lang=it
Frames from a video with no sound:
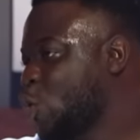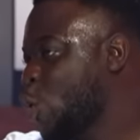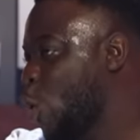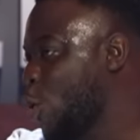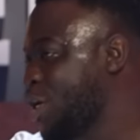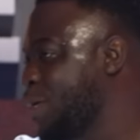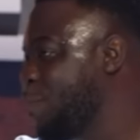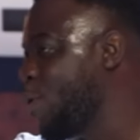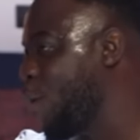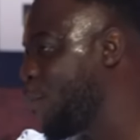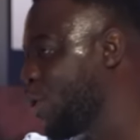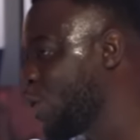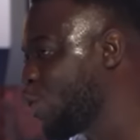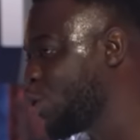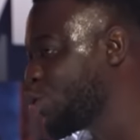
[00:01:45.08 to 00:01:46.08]
ogni
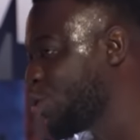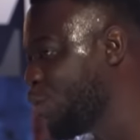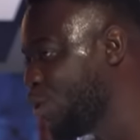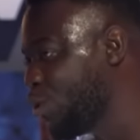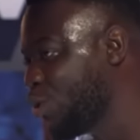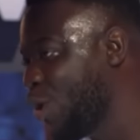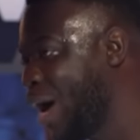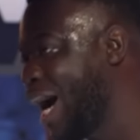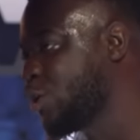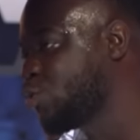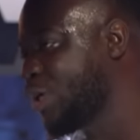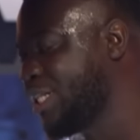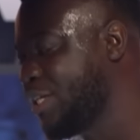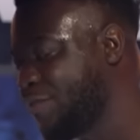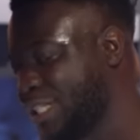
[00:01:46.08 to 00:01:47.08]
popolo in questo mondo ha i
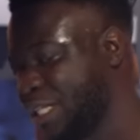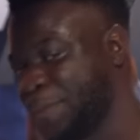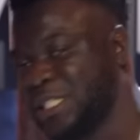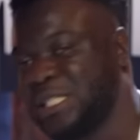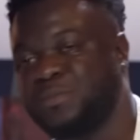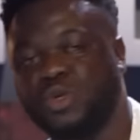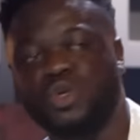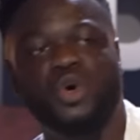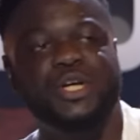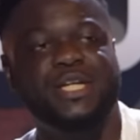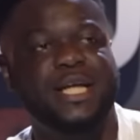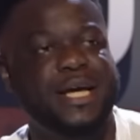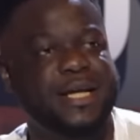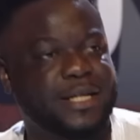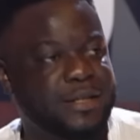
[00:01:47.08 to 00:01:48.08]
suoi difetti. Per esempio, noi
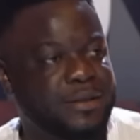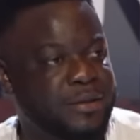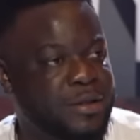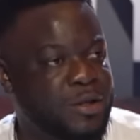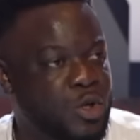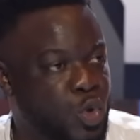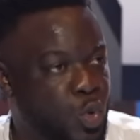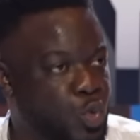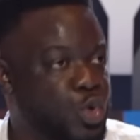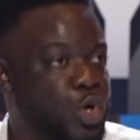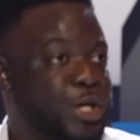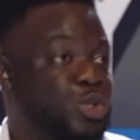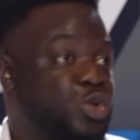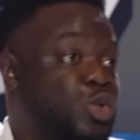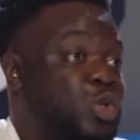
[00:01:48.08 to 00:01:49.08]
neri, uno dei
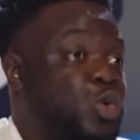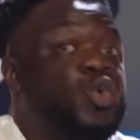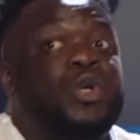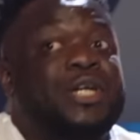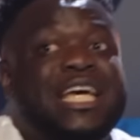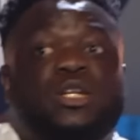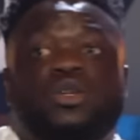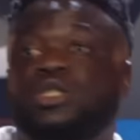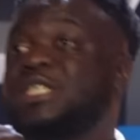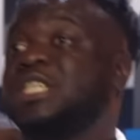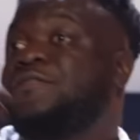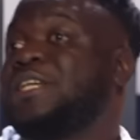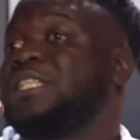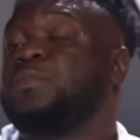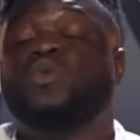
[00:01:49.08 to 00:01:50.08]
nostri, uno dei nostri
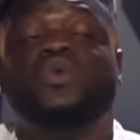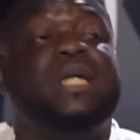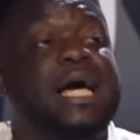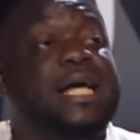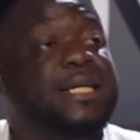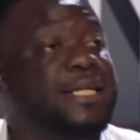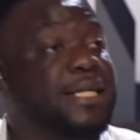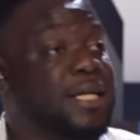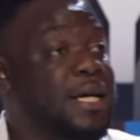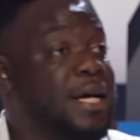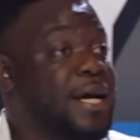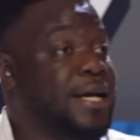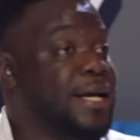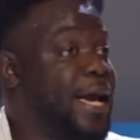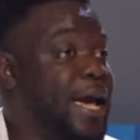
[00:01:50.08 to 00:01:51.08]
difetti più grandi,
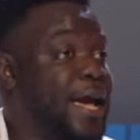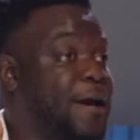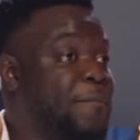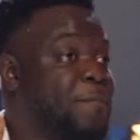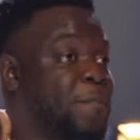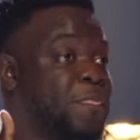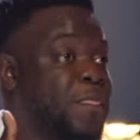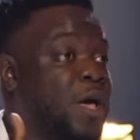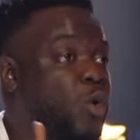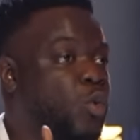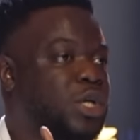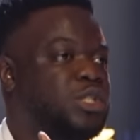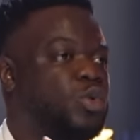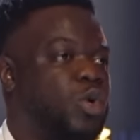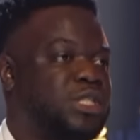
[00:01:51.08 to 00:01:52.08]
che um,
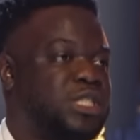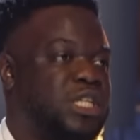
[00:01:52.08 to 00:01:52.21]
quasi quasi